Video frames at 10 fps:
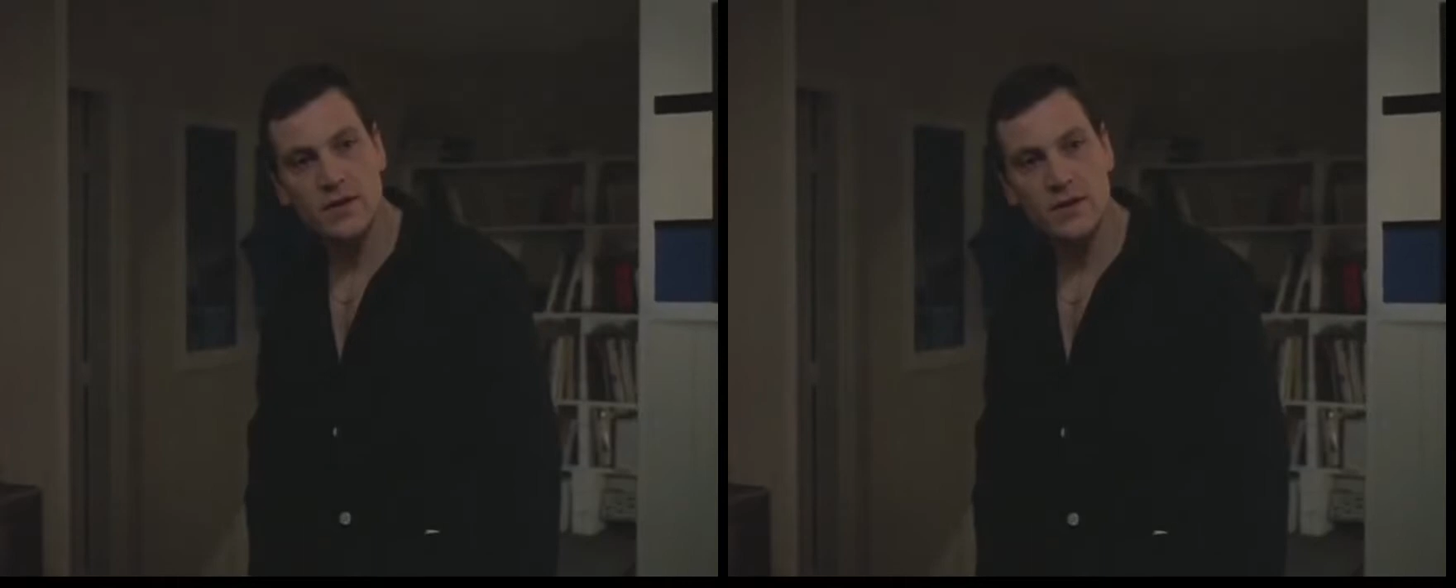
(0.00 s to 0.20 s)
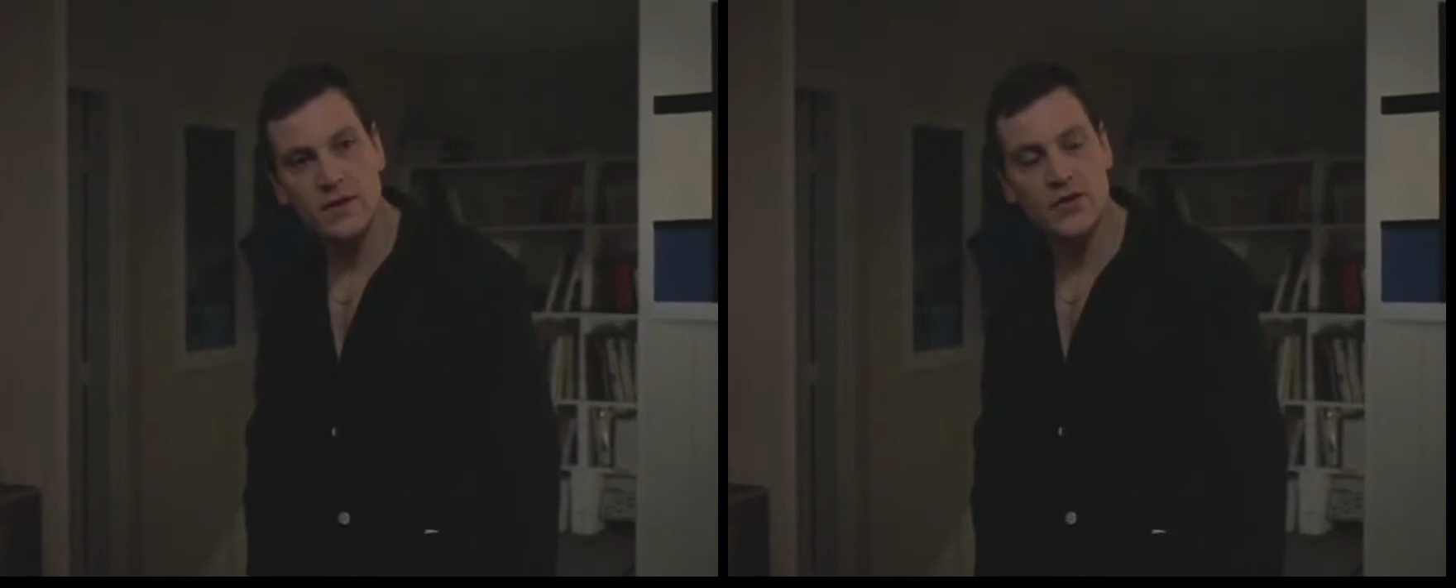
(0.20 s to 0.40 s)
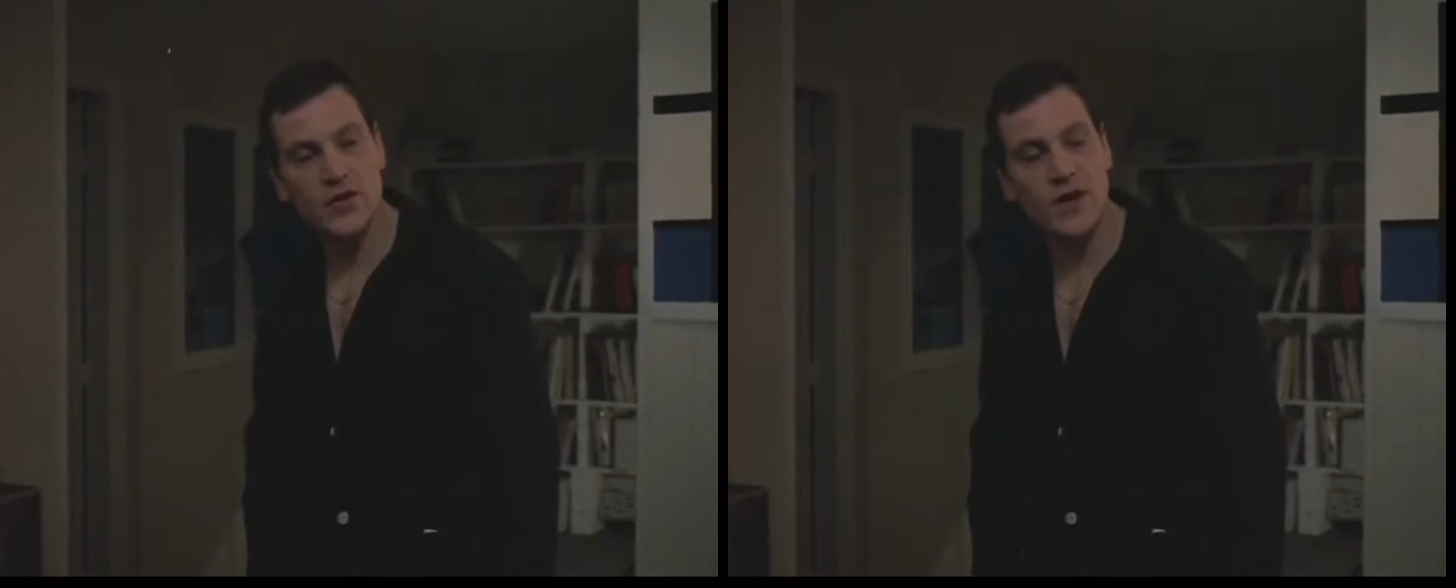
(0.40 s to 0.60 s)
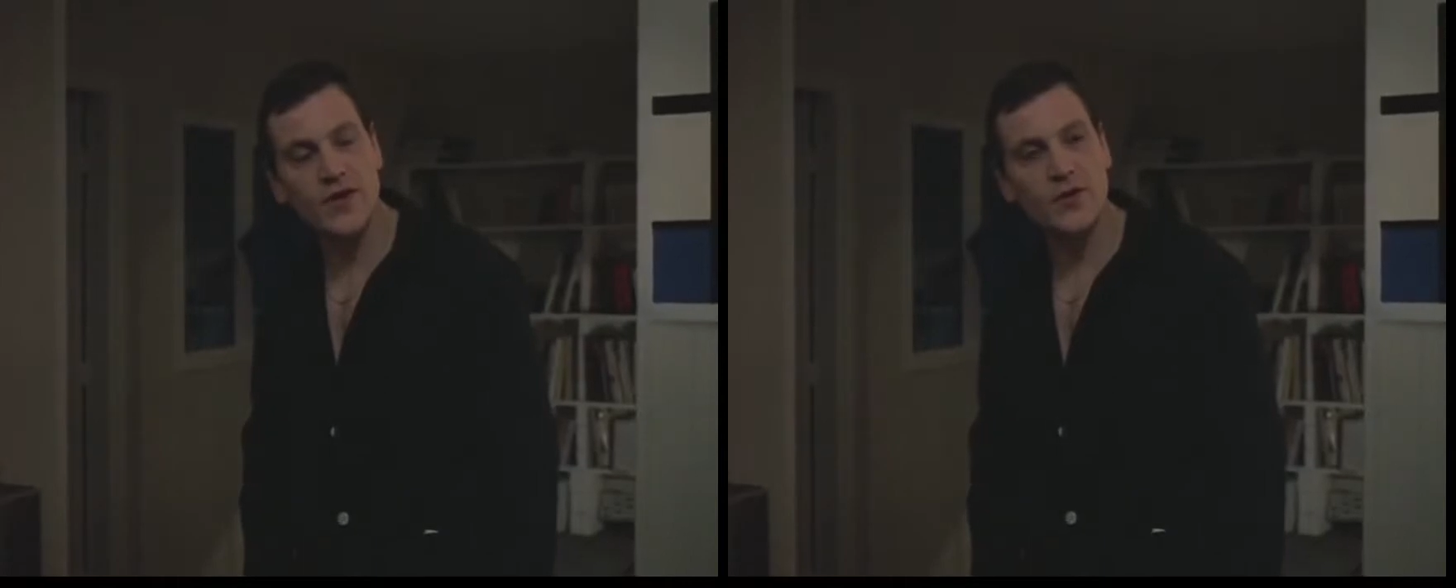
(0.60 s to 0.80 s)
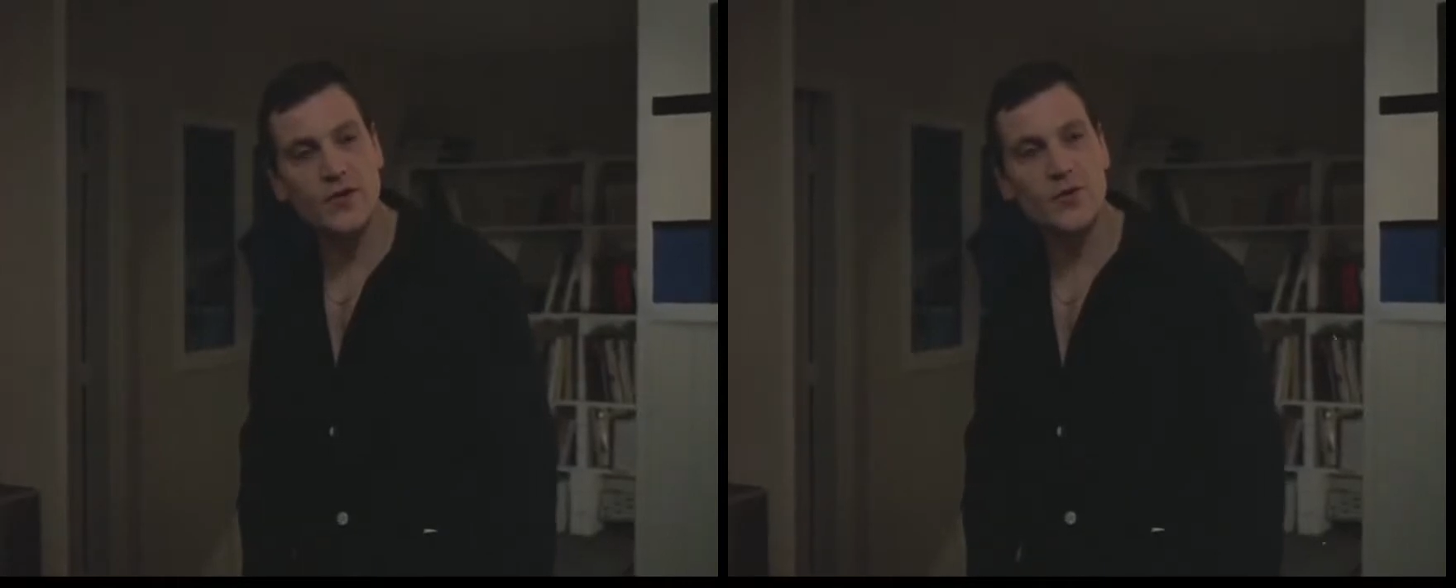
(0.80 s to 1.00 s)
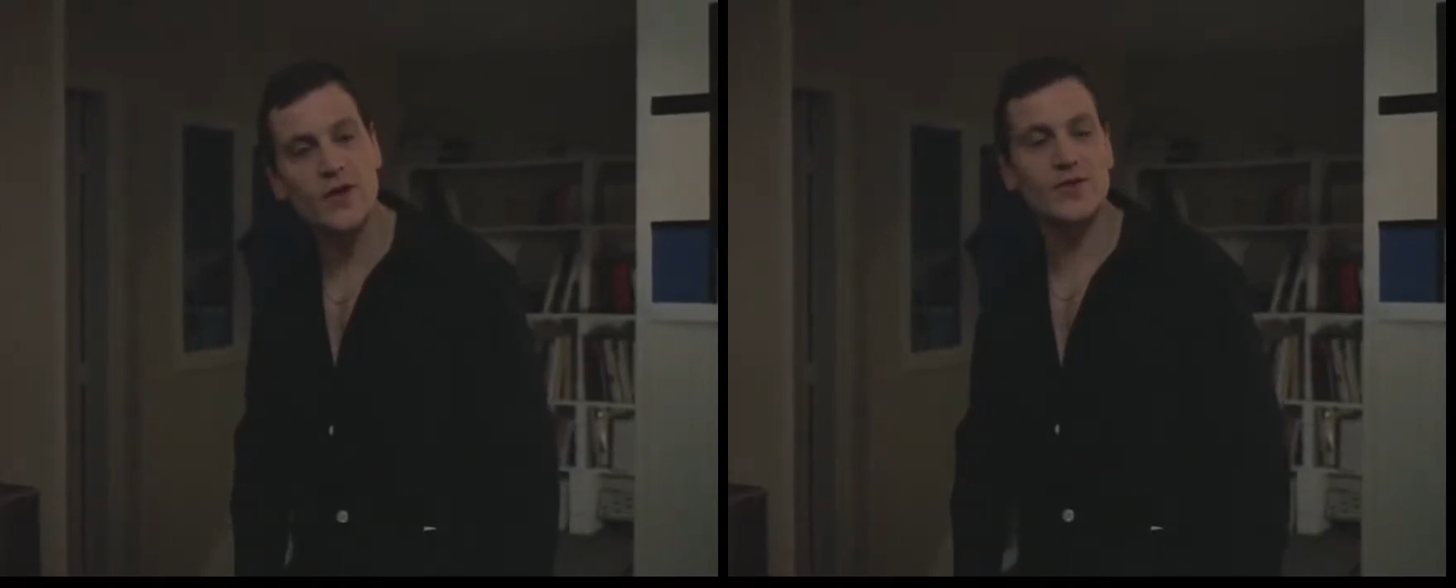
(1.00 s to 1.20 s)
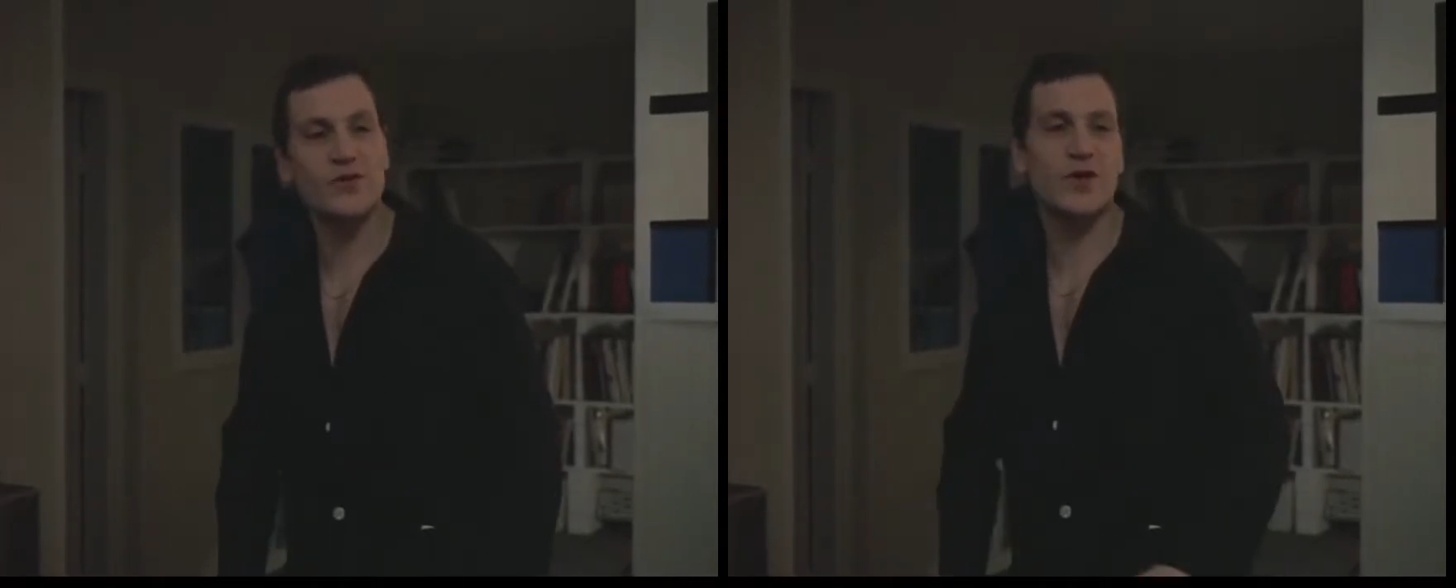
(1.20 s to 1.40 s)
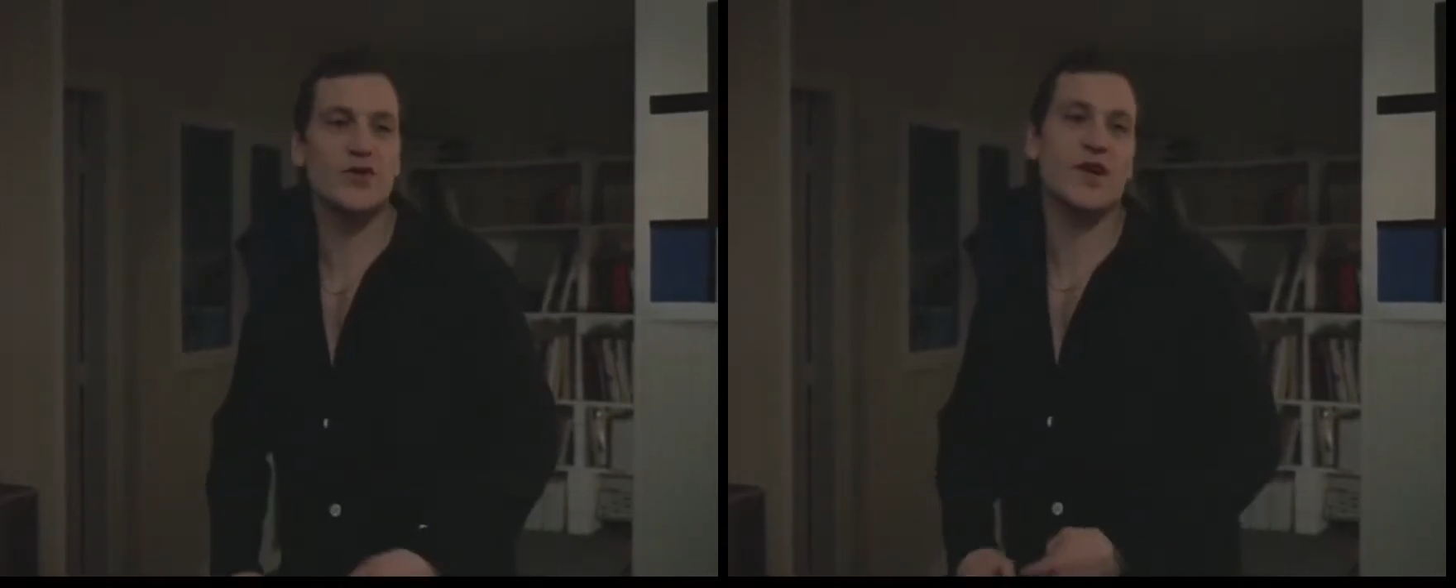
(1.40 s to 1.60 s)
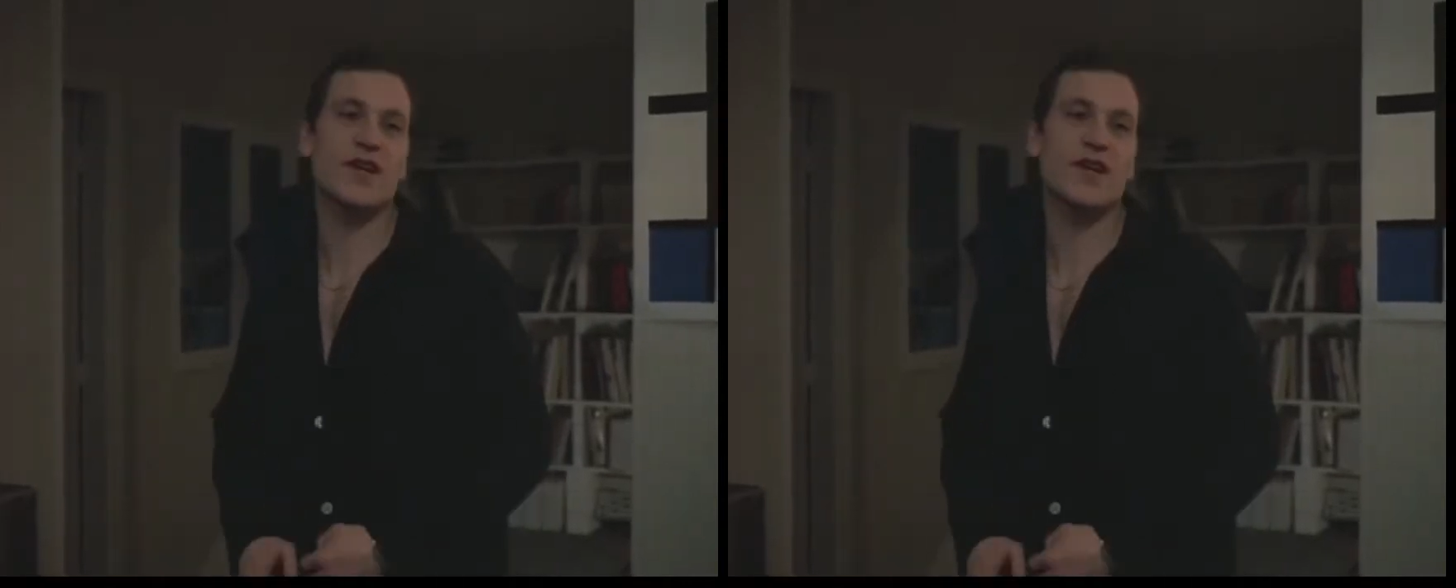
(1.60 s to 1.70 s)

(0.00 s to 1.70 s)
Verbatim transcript: Quand je sors avec toi, tu passes ton temps à jouer